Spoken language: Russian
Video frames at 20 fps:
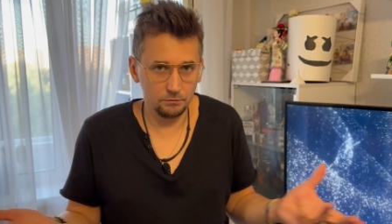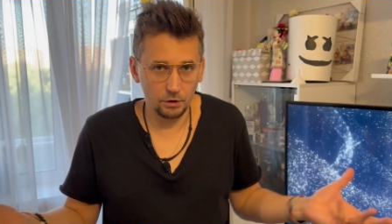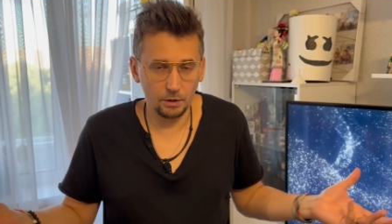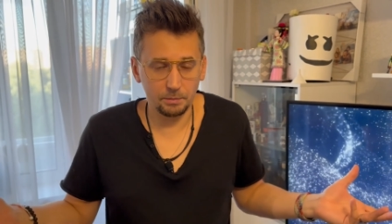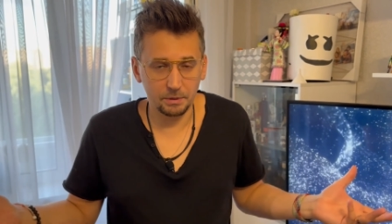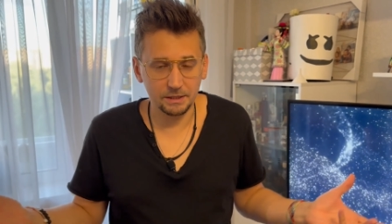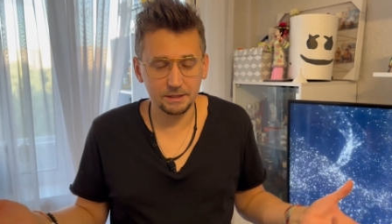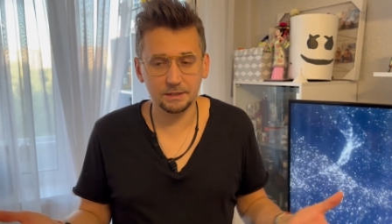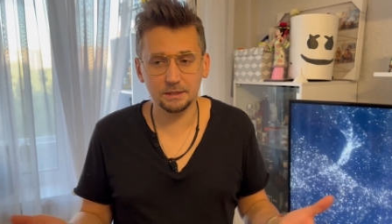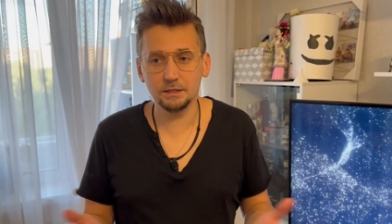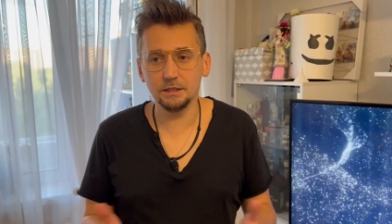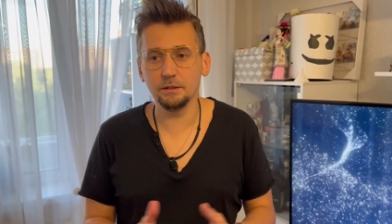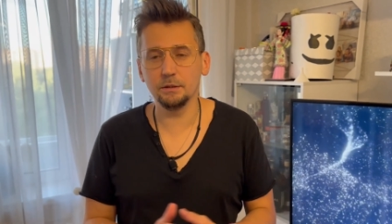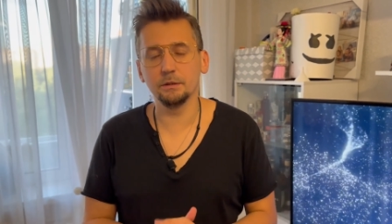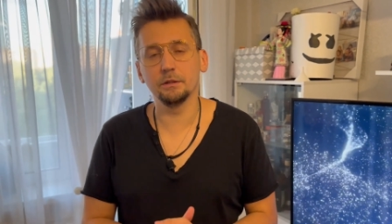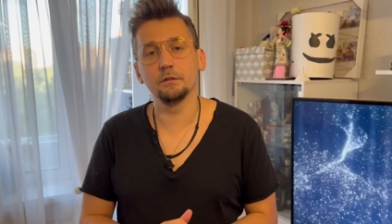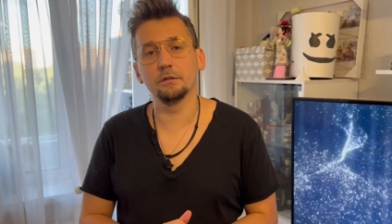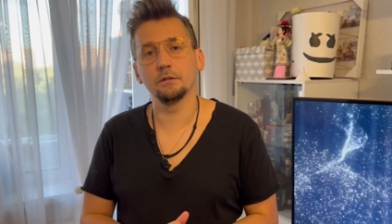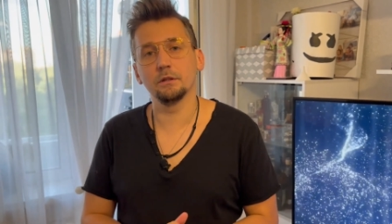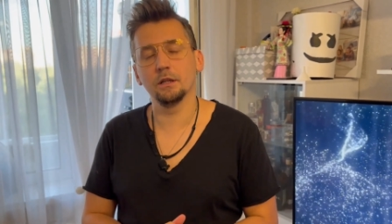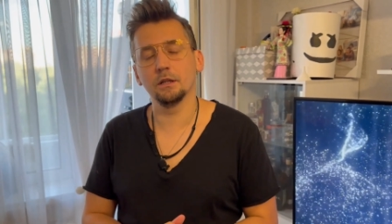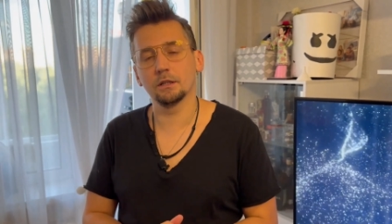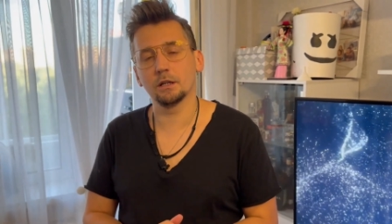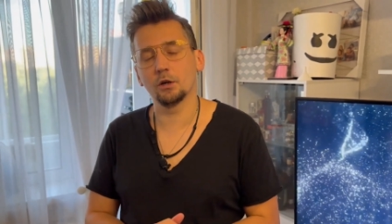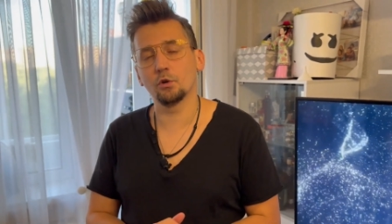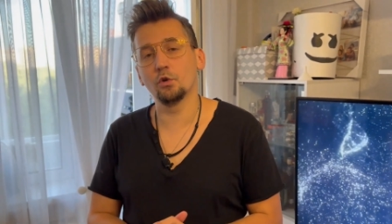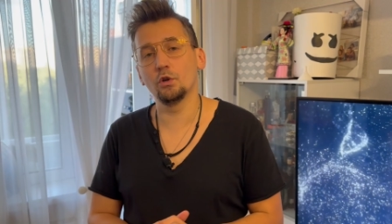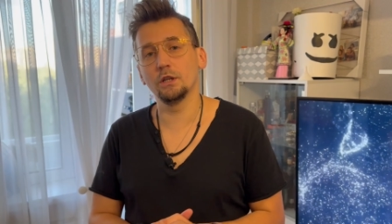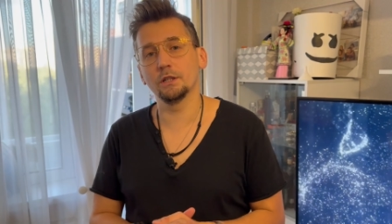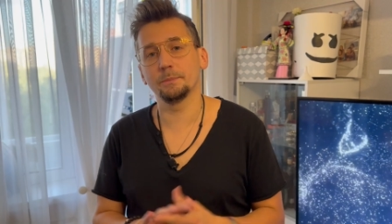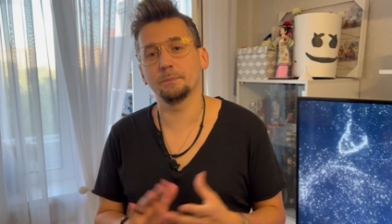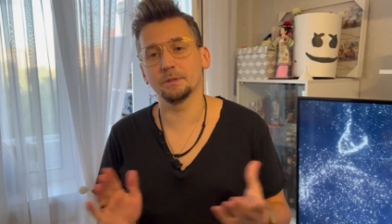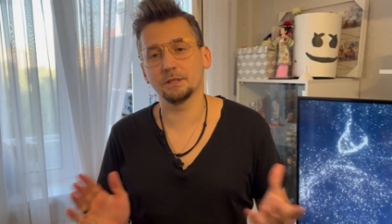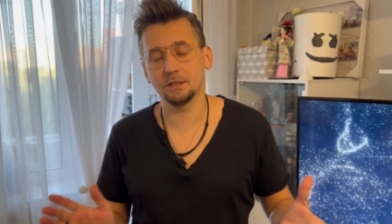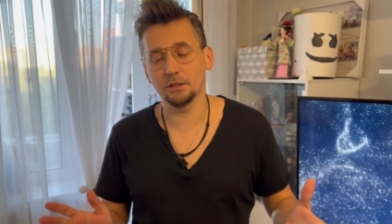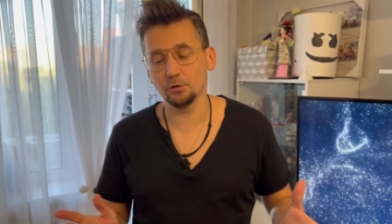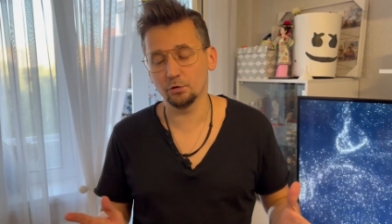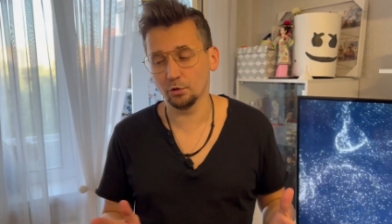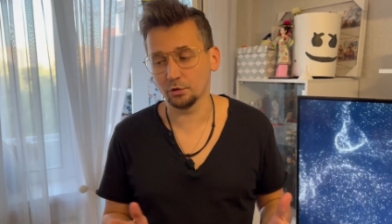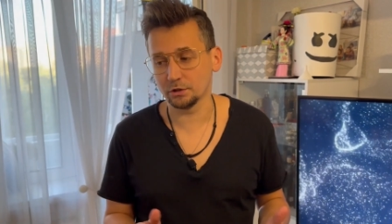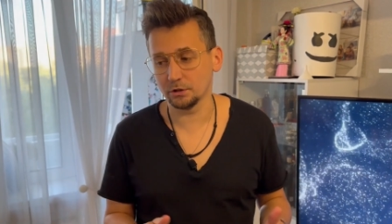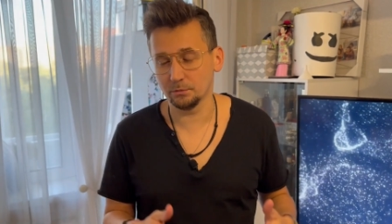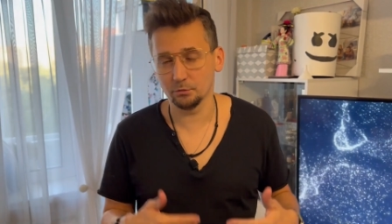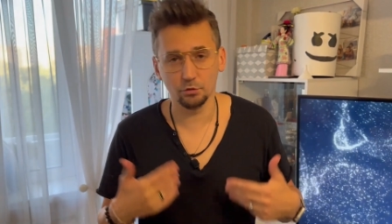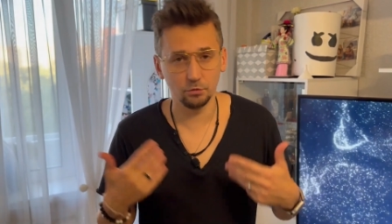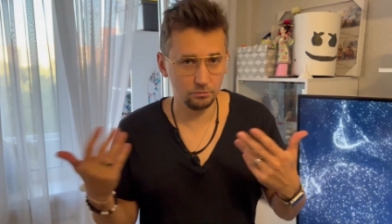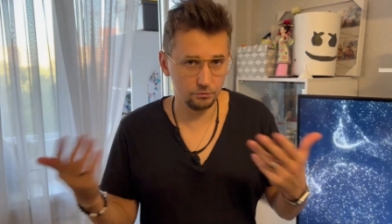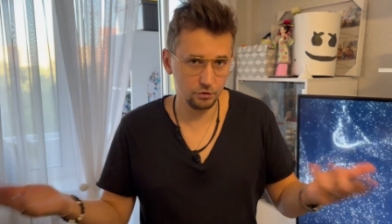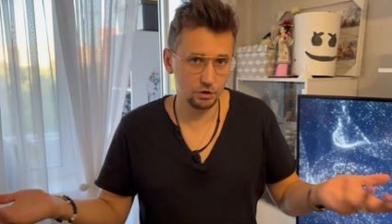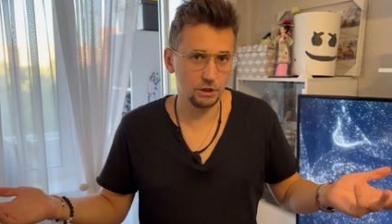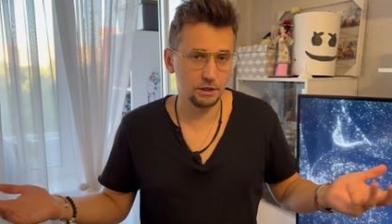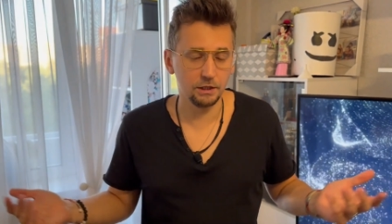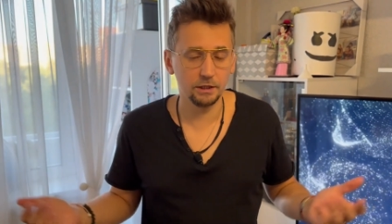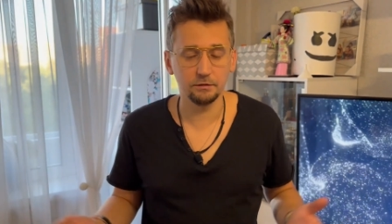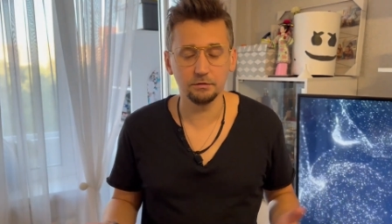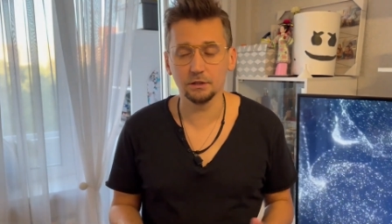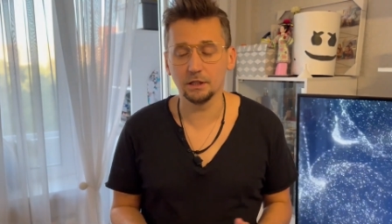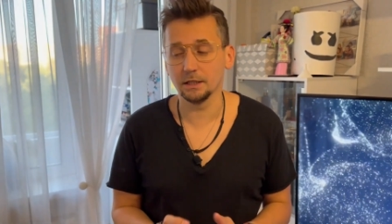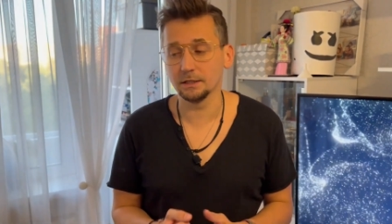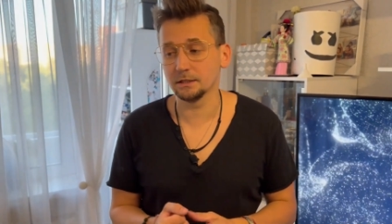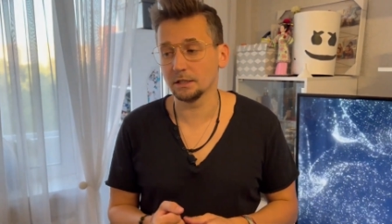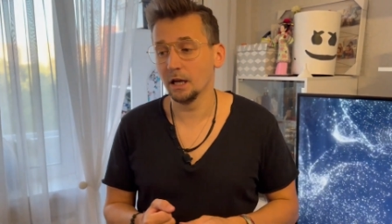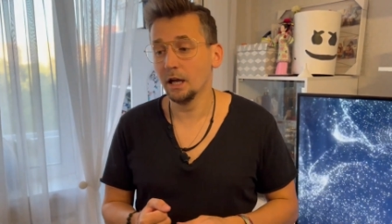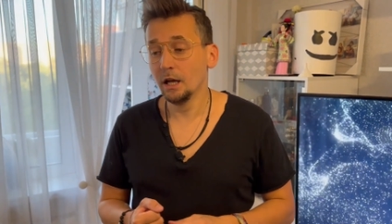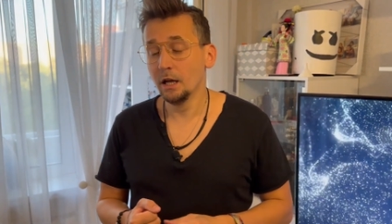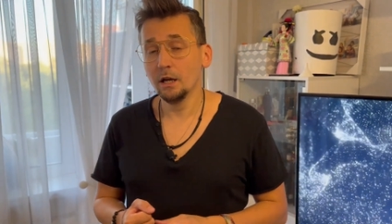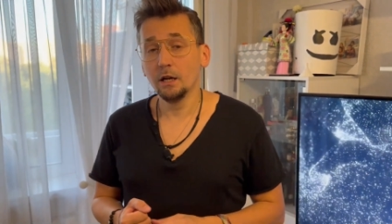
образцы алкоголя по скидосам, ну, в честь ликвидации.